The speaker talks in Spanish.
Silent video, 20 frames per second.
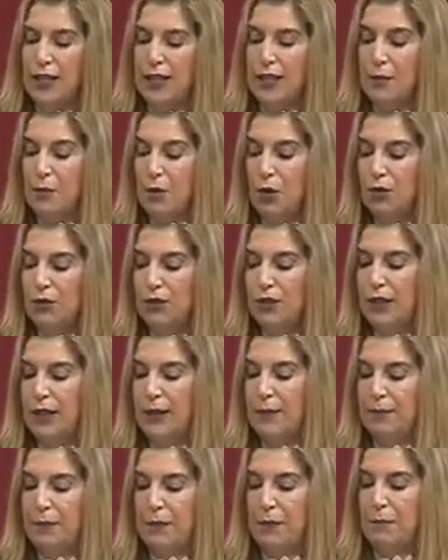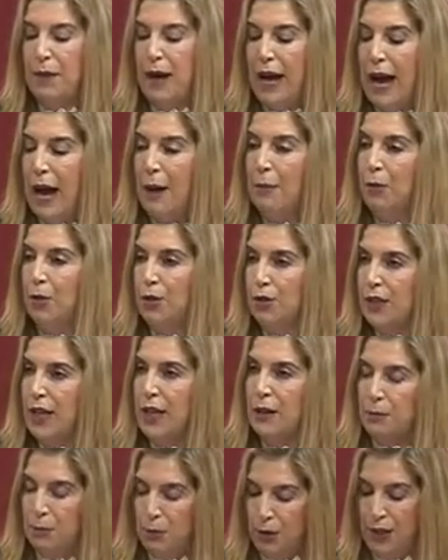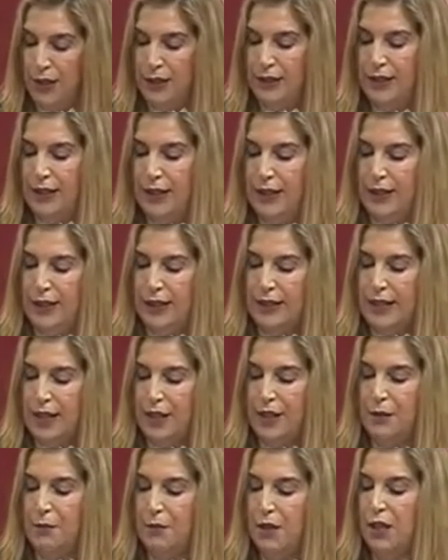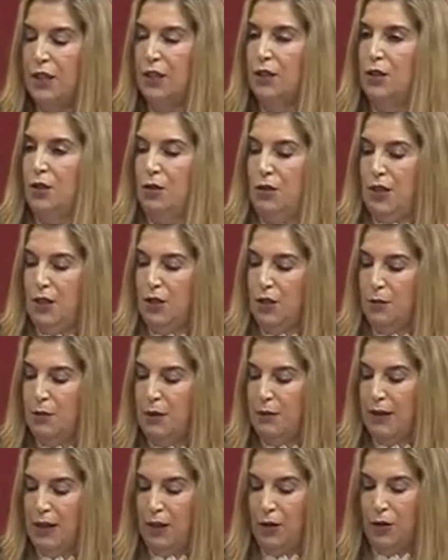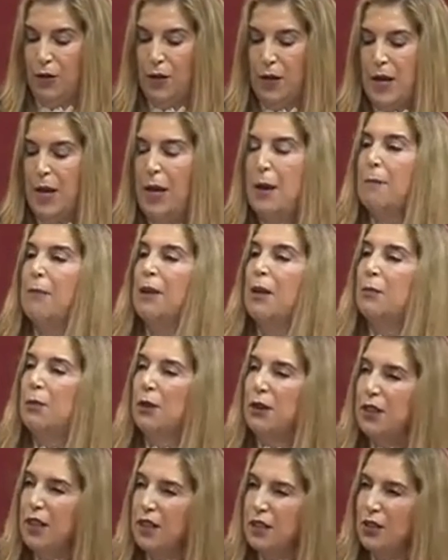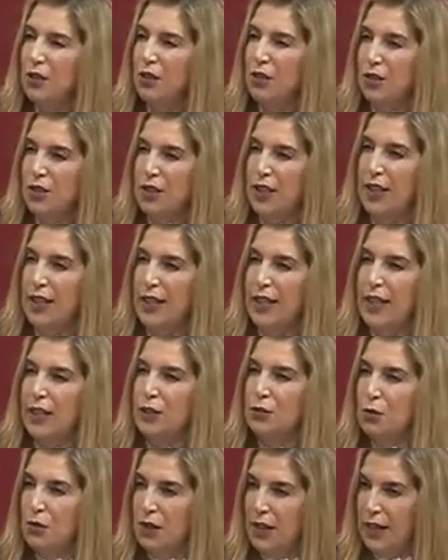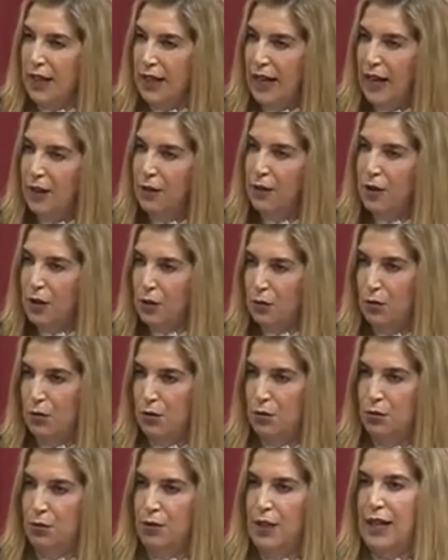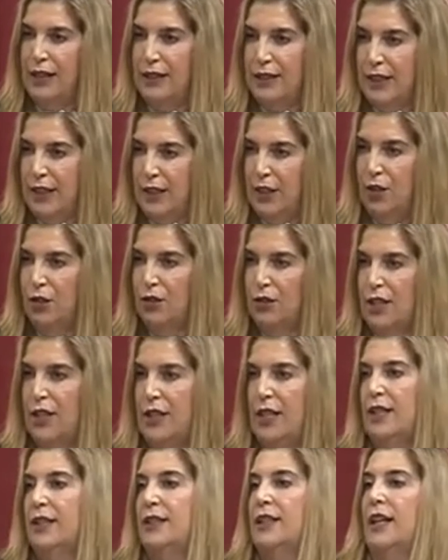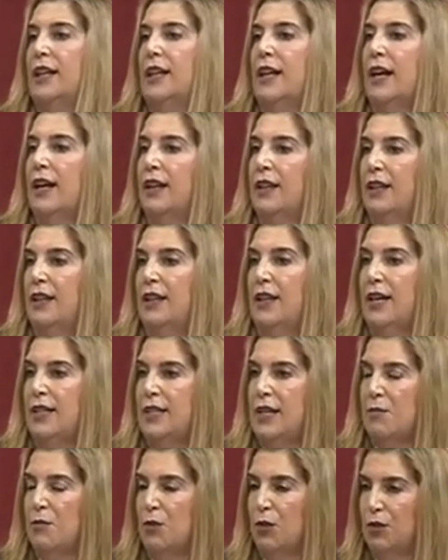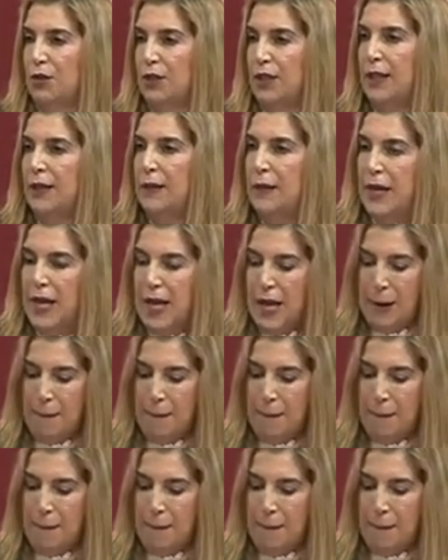de Ayamonte va a apostar por este yacimiento de enorme valor. Pero, por cierto, consejera, su delegado de Cultura, anterior teniente alcalde de Ayamonte,